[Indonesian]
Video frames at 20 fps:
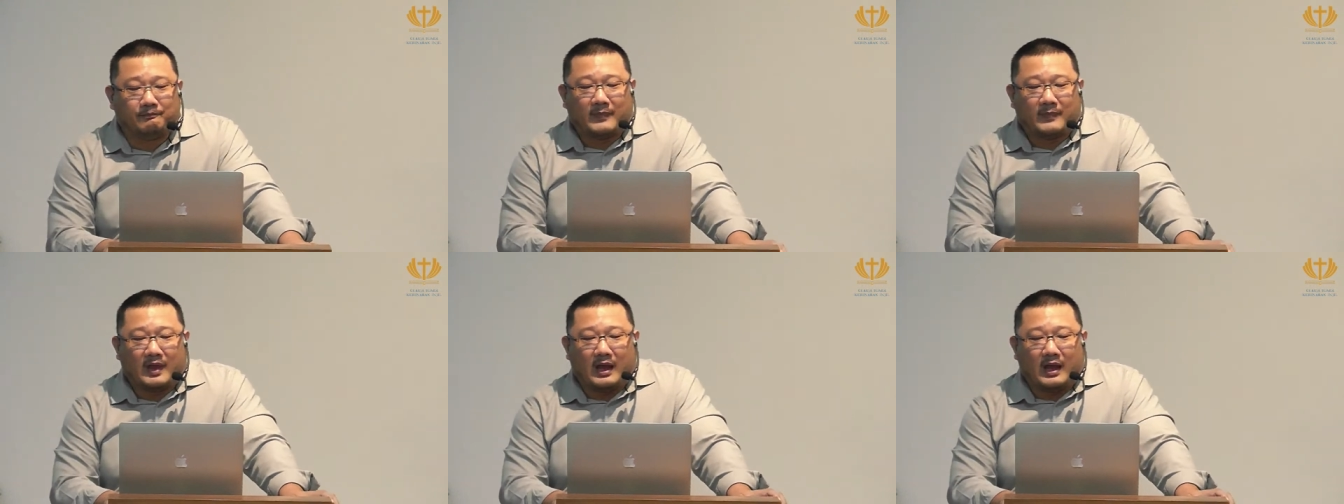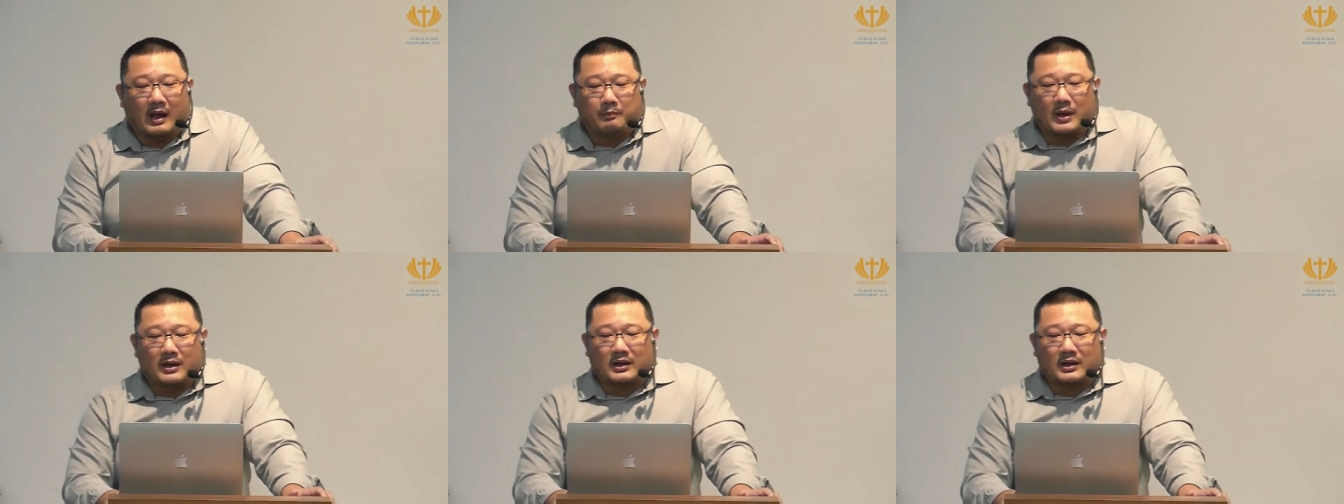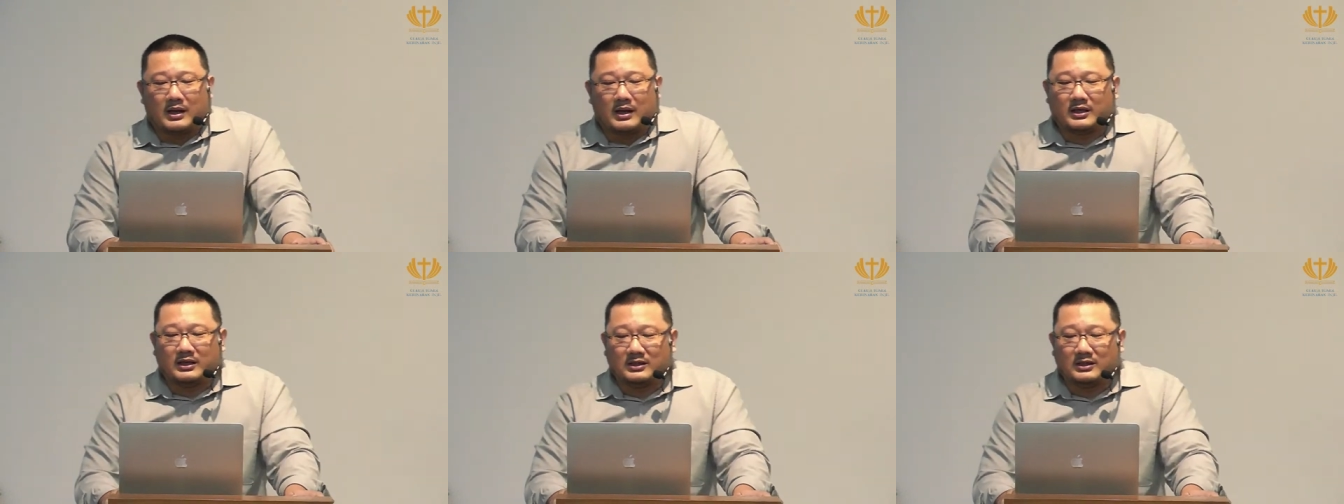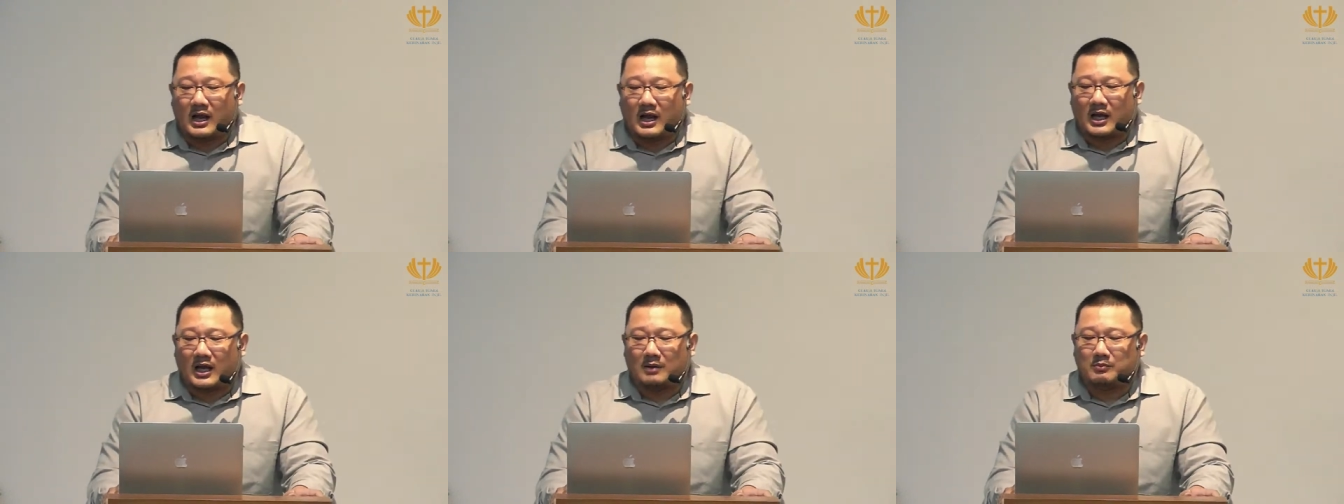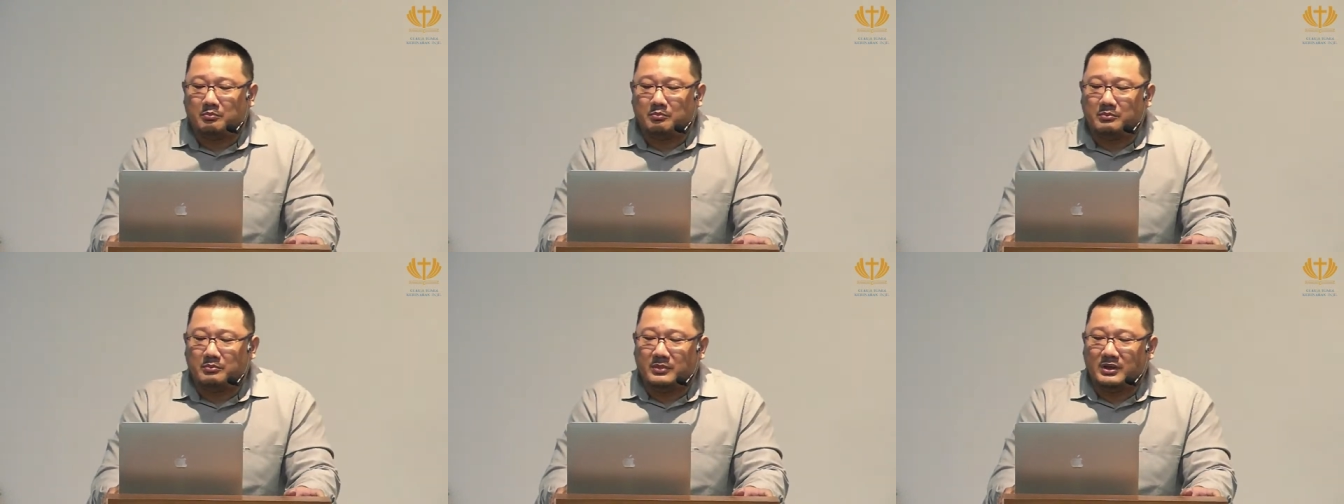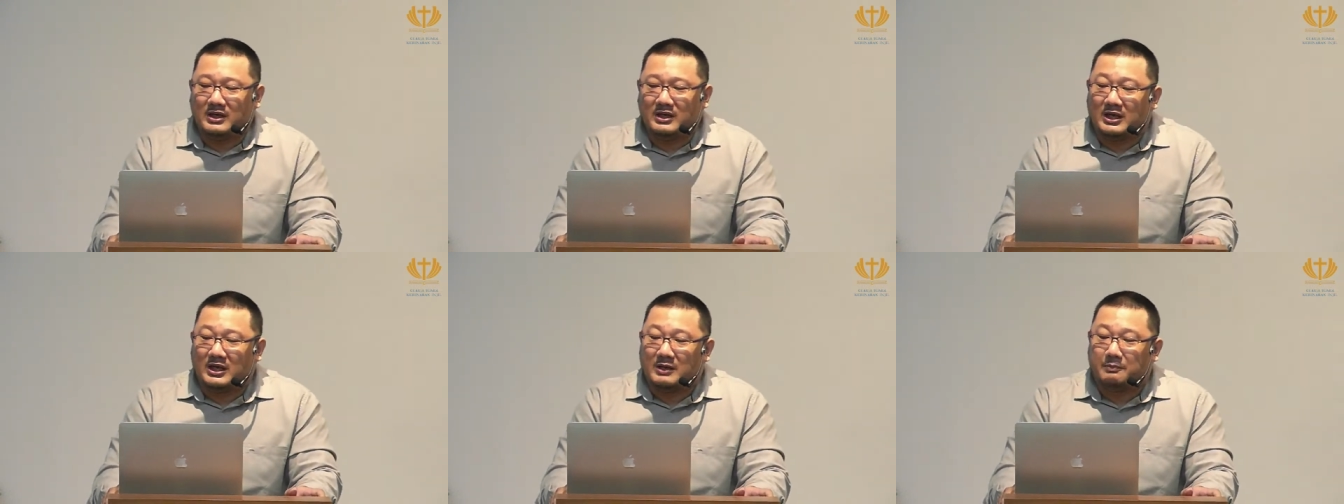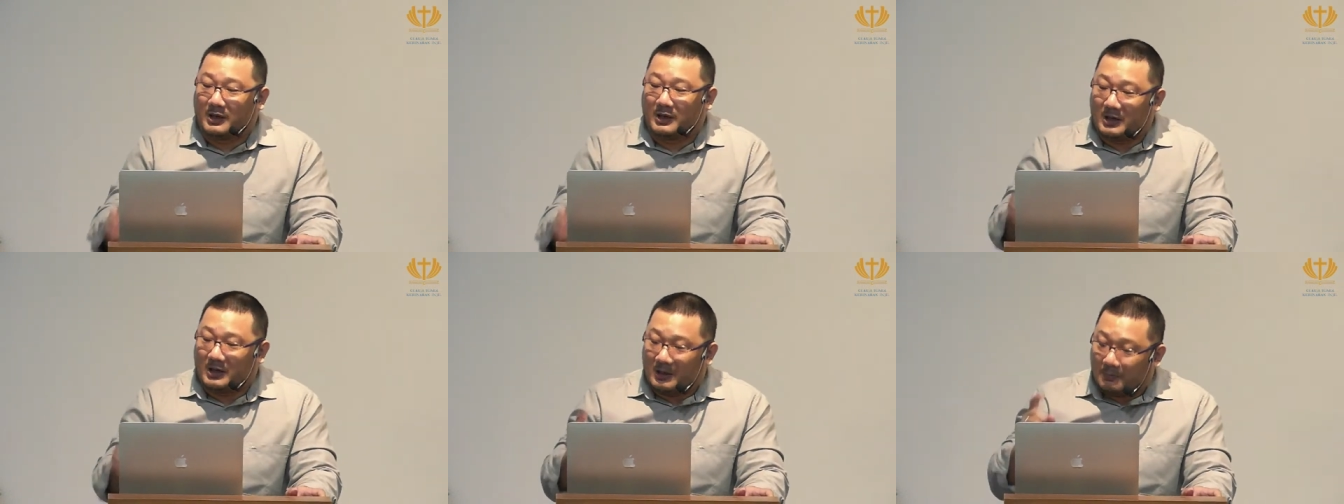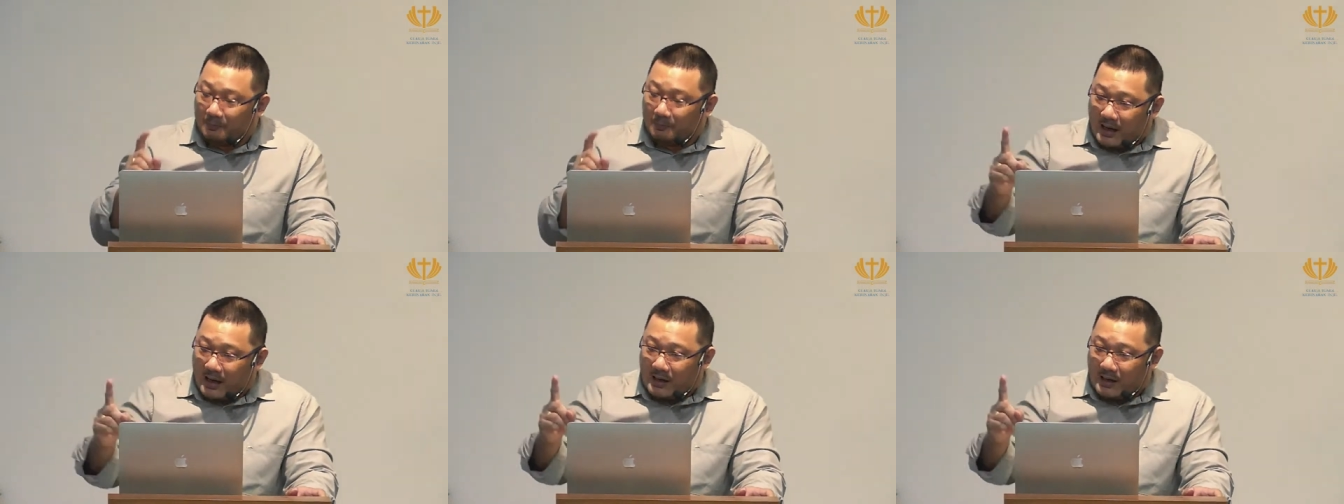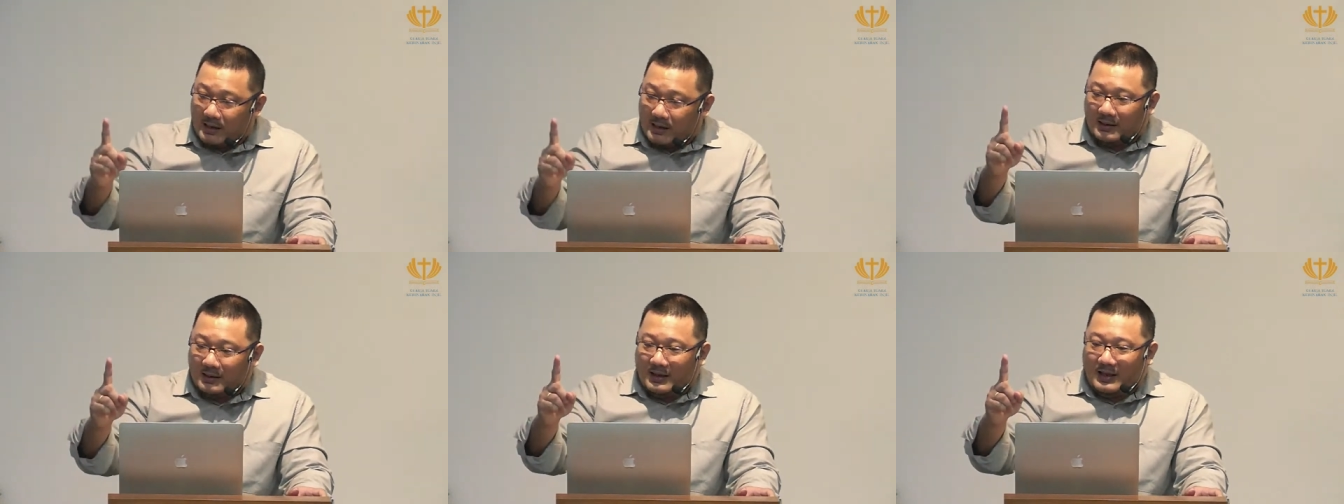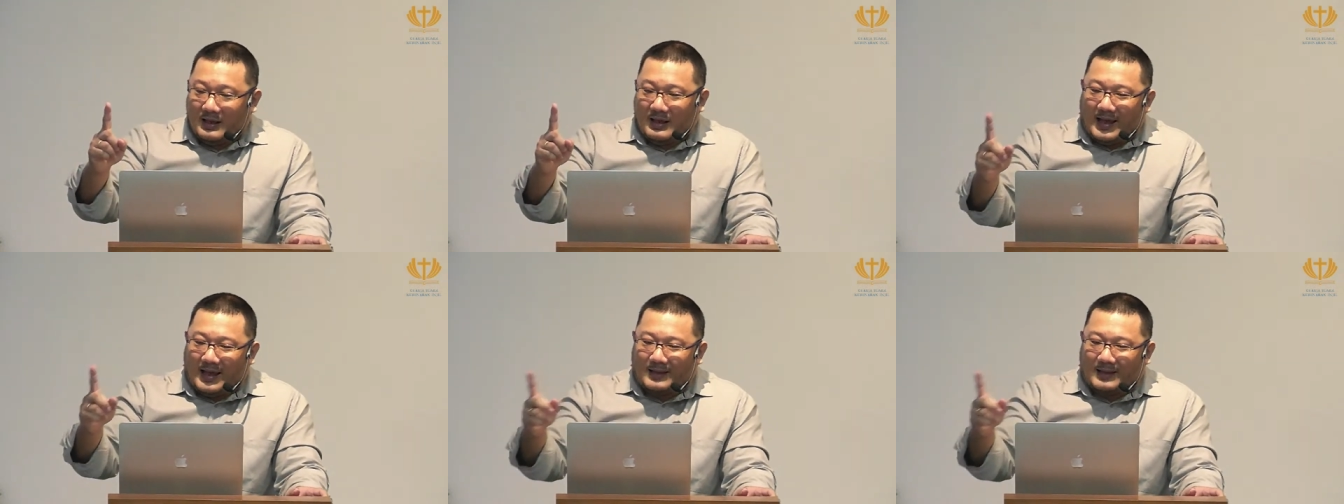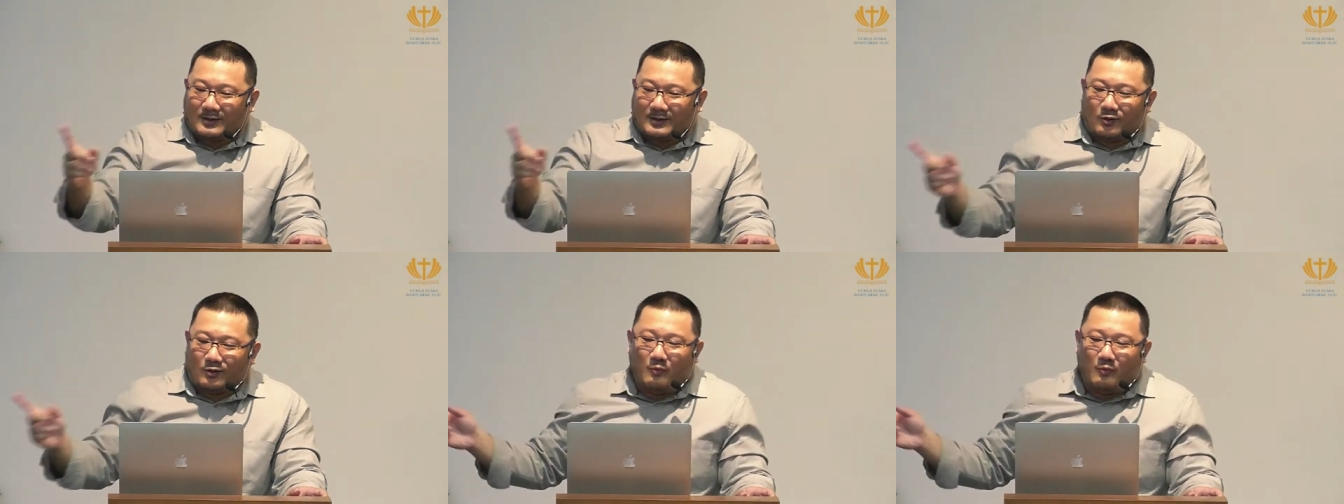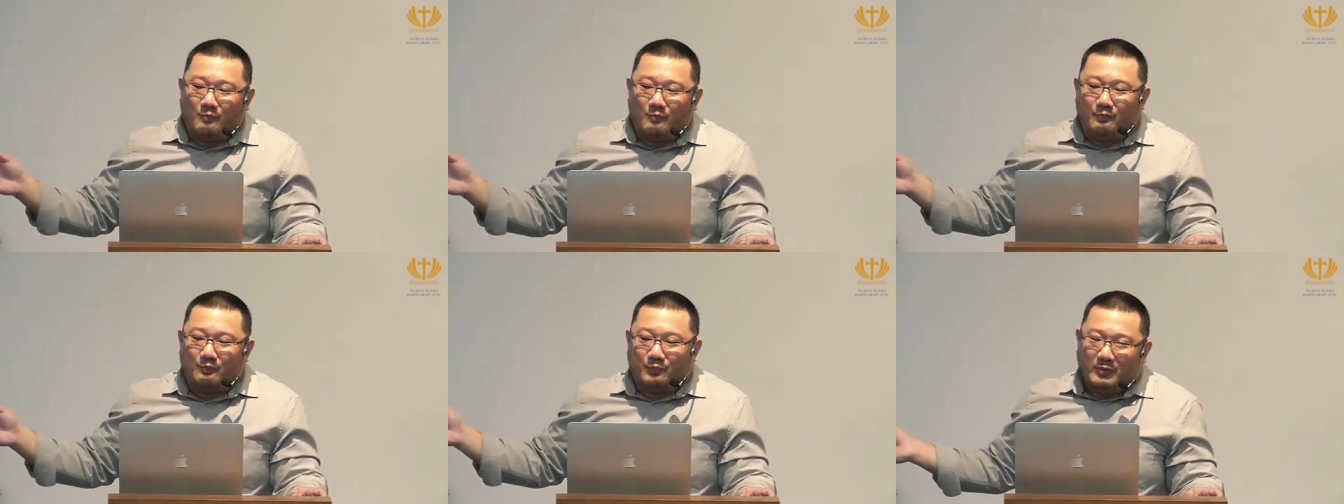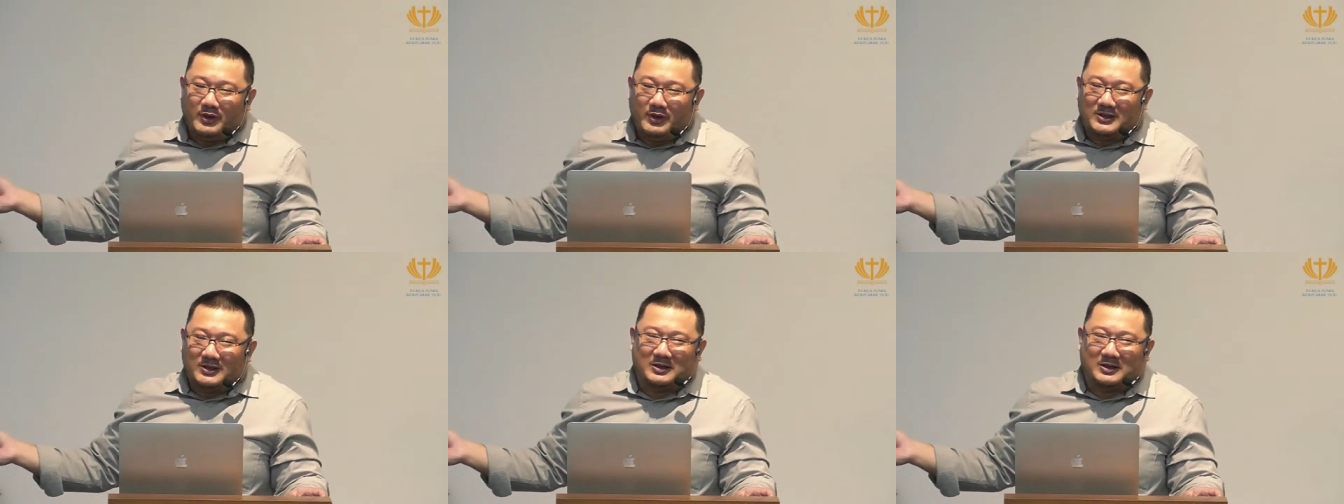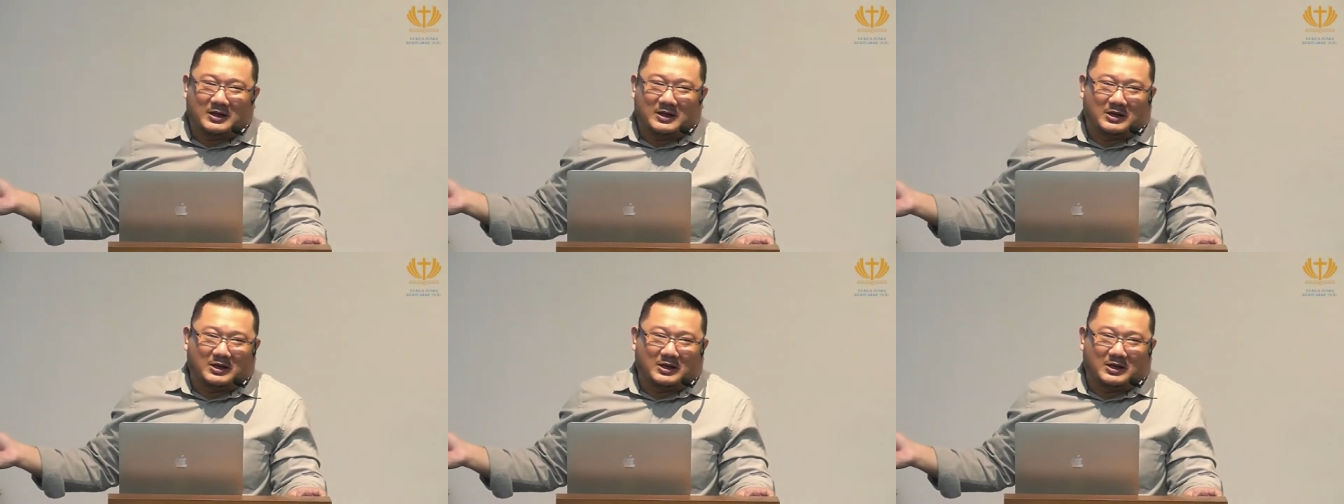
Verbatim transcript: Apakah kita akan memilih berperang atau kompromi dengan